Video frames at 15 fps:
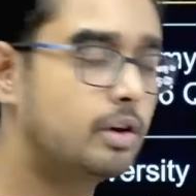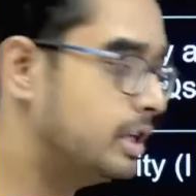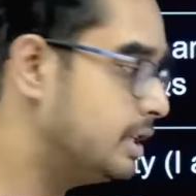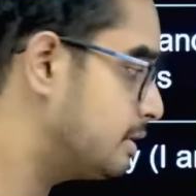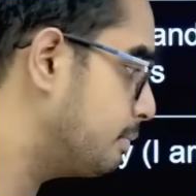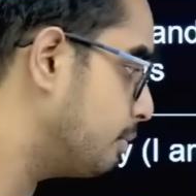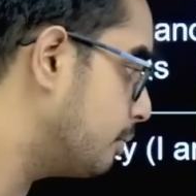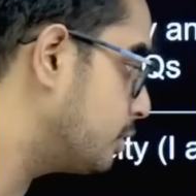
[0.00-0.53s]

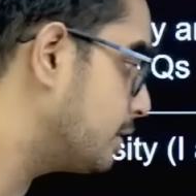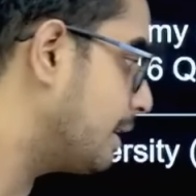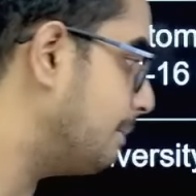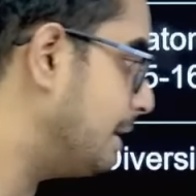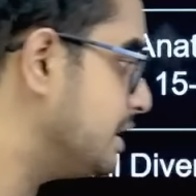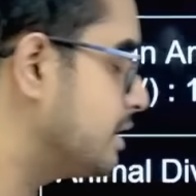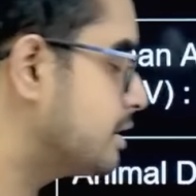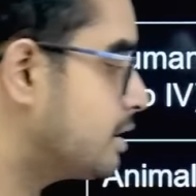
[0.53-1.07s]
గురించి పూర్తిగా
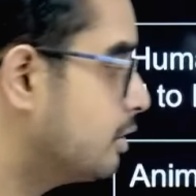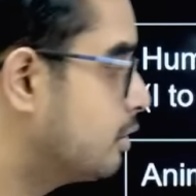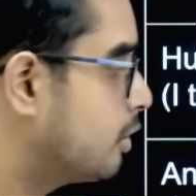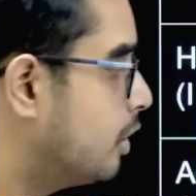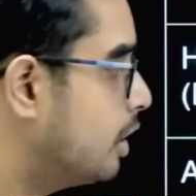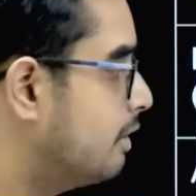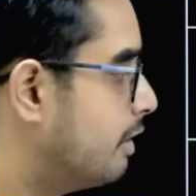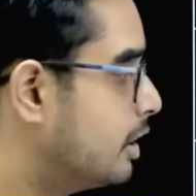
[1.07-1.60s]
మంచిగా
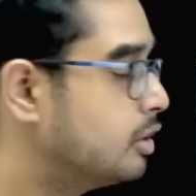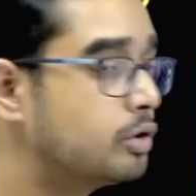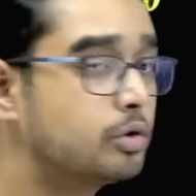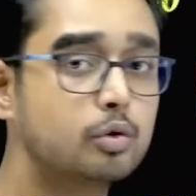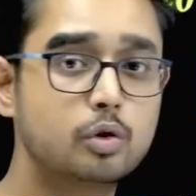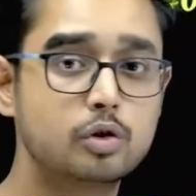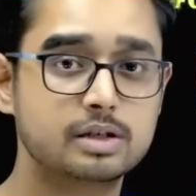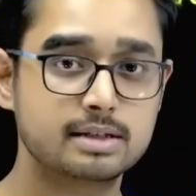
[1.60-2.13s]
చదువుకోవాలి వన్ టు టూ
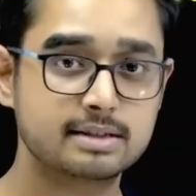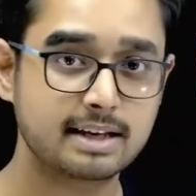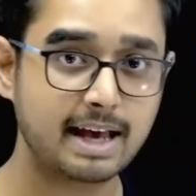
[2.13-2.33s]
క్వశ్చన్స్